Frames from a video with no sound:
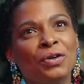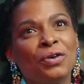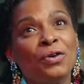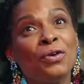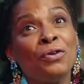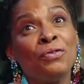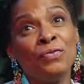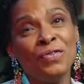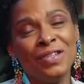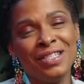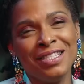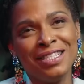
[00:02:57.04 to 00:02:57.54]

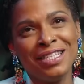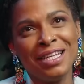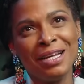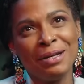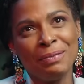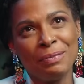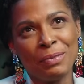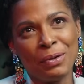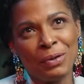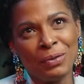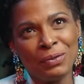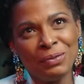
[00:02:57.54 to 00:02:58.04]

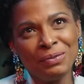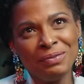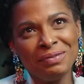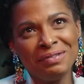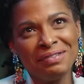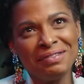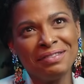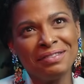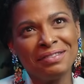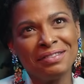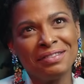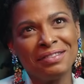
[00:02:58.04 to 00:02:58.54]
Officiellement,
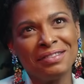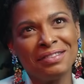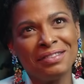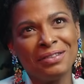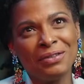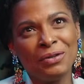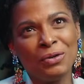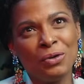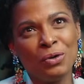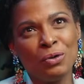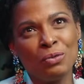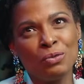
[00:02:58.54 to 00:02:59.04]

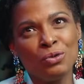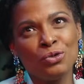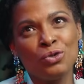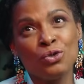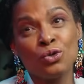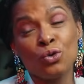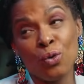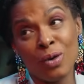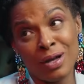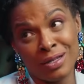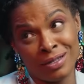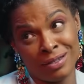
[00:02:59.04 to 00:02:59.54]
au bout de
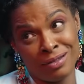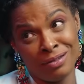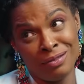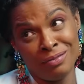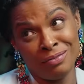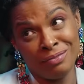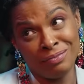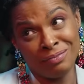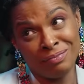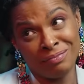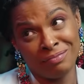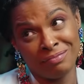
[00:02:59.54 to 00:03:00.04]
trois ans.
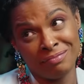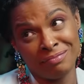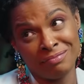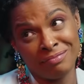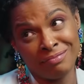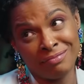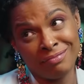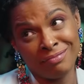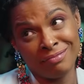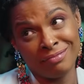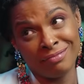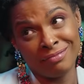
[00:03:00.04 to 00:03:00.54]

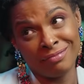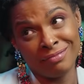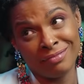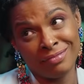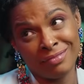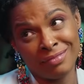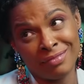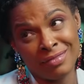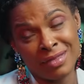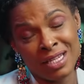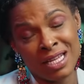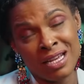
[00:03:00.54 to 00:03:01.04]
Ok.
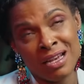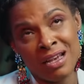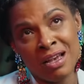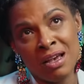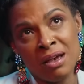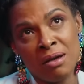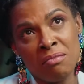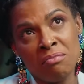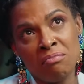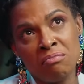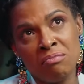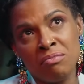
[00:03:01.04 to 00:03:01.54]

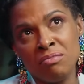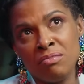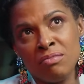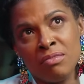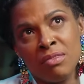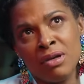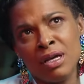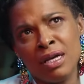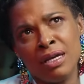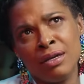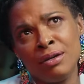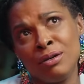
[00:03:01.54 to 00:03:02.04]

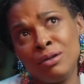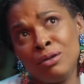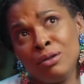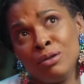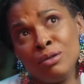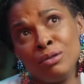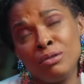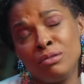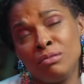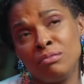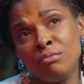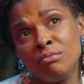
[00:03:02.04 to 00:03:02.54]
Mais
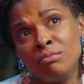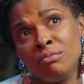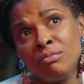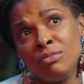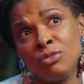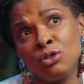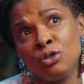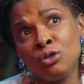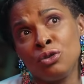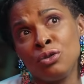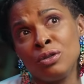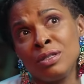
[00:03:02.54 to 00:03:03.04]
euh,
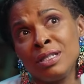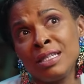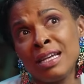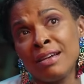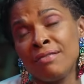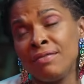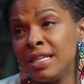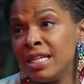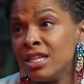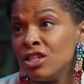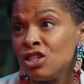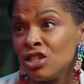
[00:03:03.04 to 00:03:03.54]
je le
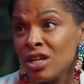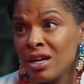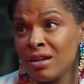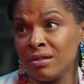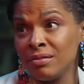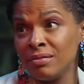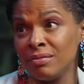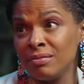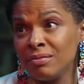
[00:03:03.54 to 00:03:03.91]
savais déjà.